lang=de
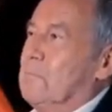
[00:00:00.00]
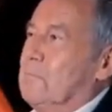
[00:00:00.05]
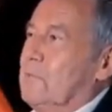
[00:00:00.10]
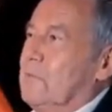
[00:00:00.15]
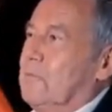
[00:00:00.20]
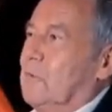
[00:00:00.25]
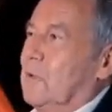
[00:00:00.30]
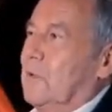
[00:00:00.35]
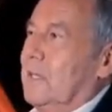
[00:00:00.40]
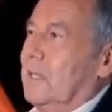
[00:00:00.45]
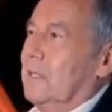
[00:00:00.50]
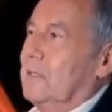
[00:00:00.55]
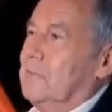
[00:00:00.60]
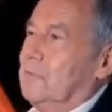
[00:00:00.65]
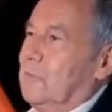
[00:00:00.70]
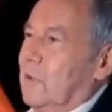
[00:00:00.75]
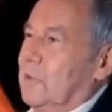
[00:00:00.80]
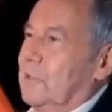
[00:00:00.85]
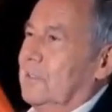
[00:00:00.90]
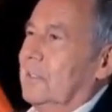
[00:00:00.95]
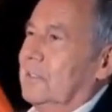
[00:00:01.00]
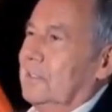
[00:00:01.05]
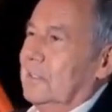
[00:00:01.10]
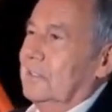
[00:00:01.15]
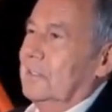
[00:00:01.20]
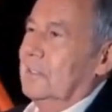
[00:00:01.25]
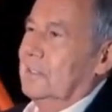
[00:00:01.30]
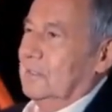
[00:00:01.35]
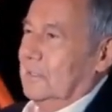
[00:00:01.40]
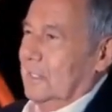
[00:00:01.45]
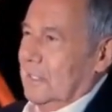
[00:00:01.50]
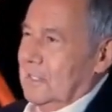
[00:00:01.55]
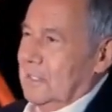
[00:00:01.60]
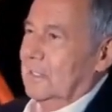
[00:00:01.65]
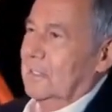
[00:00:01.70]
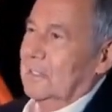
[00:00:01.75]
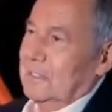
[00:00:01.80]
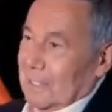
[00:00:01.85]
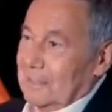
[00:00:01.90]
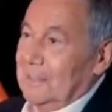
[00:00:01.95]
Bevor er eine Freundin hatte, also ich
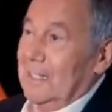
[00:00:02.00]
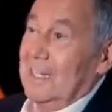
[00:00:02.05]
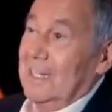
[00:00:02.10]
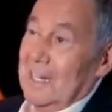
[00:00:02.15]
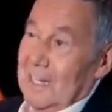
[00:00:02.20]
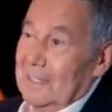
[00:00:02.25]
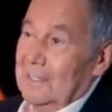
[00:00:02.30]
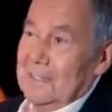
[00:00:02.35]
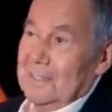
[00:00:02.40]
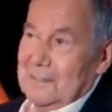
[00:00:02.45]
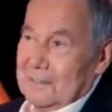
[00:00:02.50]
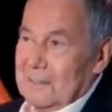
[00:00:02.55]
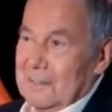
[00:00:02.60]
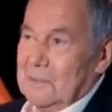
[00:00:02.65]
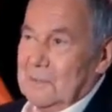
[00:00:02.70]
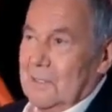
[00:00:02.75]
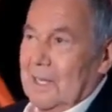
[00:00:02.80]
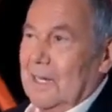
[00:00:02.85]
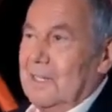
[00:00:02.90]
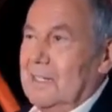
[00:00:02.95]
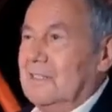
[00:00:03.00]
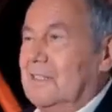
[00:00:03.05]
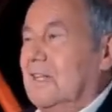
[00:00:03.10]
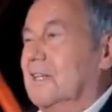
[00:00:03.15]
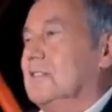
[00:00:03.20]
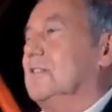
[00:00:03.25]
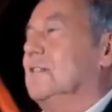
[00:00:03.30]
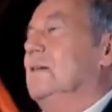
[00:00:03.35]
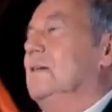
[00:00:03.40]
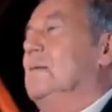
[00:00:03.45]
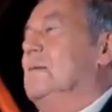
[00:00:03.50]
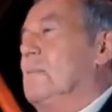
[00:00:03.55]
hatte er eine, also alles das.